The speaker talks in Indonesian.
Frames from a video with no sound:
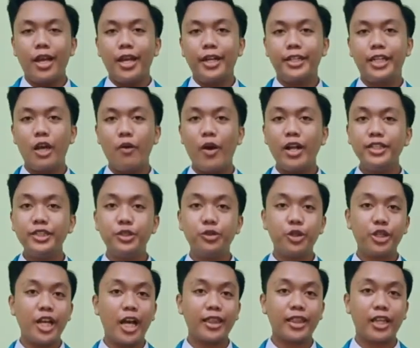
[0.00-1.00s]
Dewan
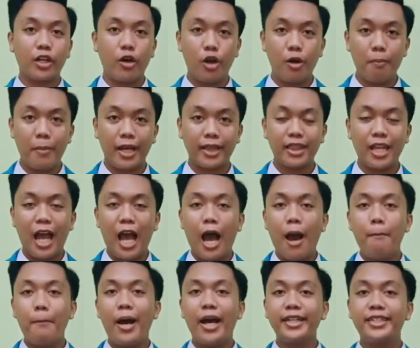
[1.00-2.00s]
juri yang terhormat,
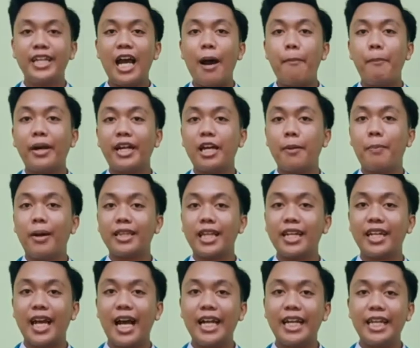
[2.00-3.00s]
pada perdebatan
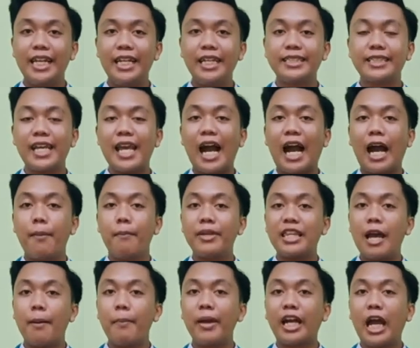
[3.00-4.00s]
kali ini saya akan
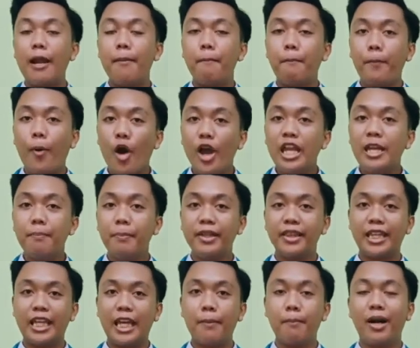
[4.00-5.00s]
menyampaikan poin
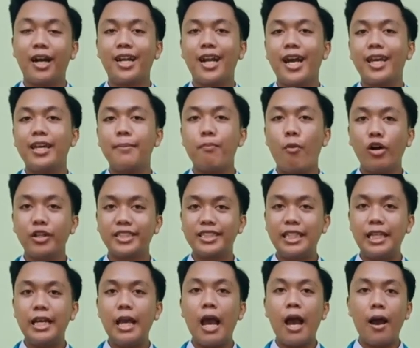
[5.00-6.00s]
penting mengenai
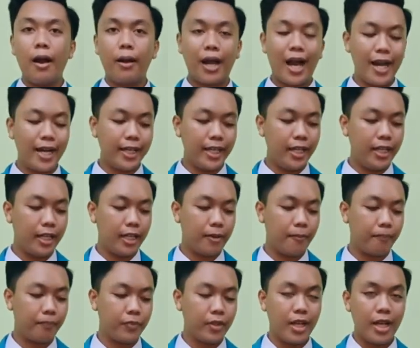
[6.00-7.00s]
mosi kali ini.
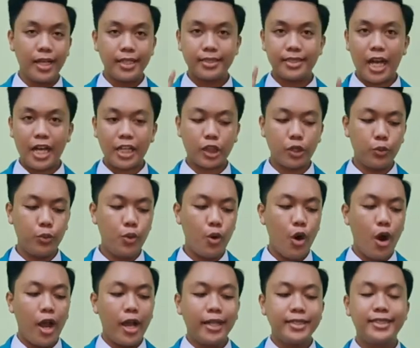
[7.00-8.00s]
Satu,
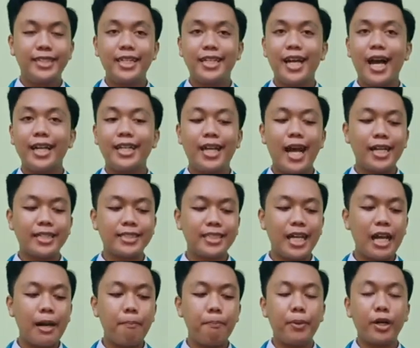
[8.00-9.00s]
jika
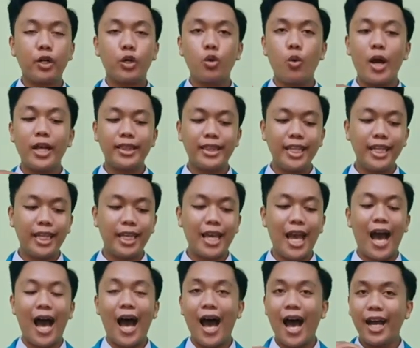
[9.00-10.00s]
dasar perguruan tinggi
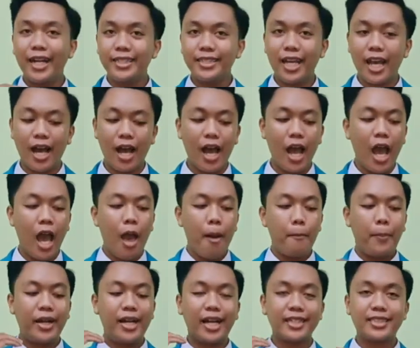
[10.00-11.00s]
hanya
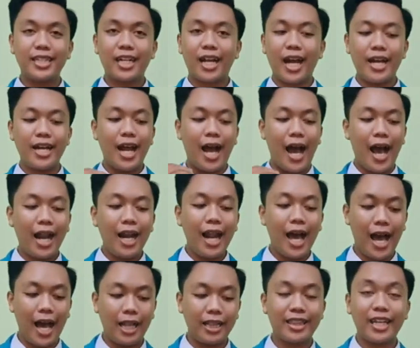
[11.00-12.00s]
berdasarkan
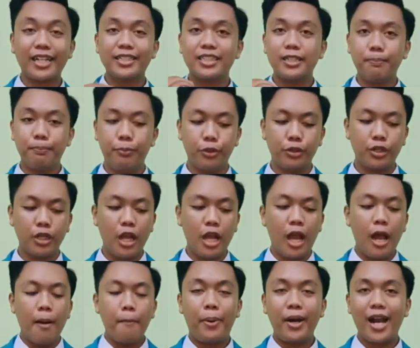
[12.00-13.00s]
hal-hal tersebut,
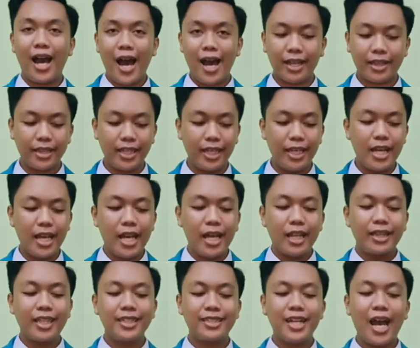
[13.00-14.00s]
berarti
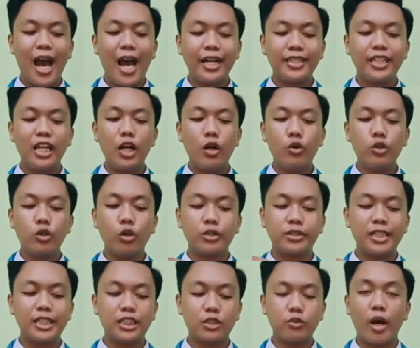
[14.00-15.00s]
tidak adil untuk
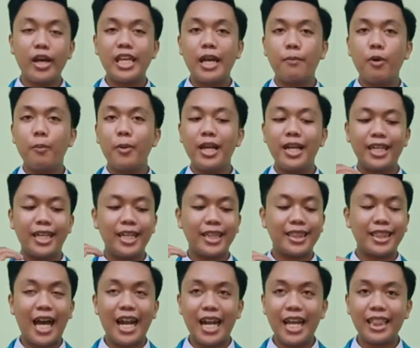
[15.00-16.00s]
siswa yang memiliki
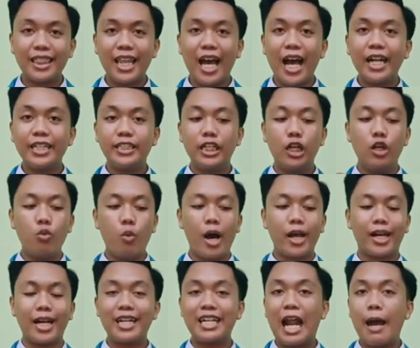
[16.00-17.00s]
talenta di
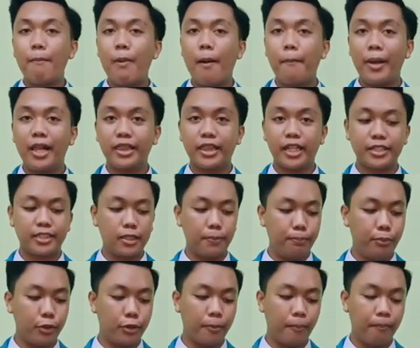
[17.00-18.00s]
luar enam apel
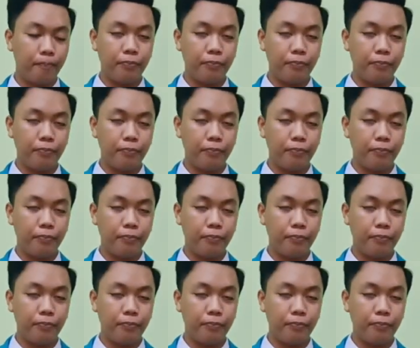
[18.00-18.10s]
tersebut.